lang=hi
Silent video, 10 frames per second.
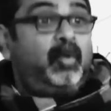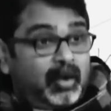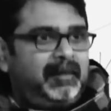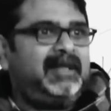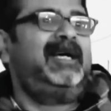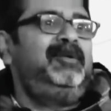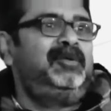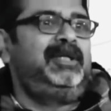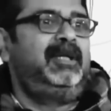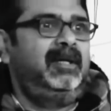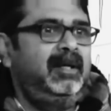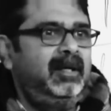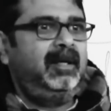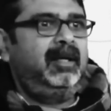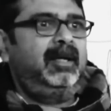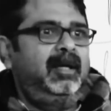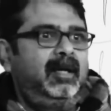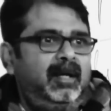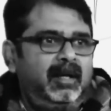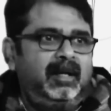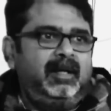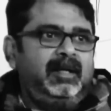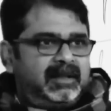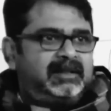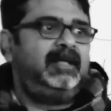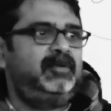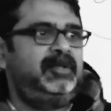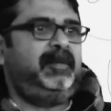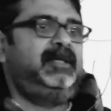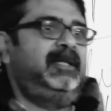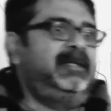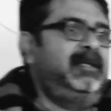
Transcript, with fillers: खोलने में आसानी होती इसीलिए धोती पहनते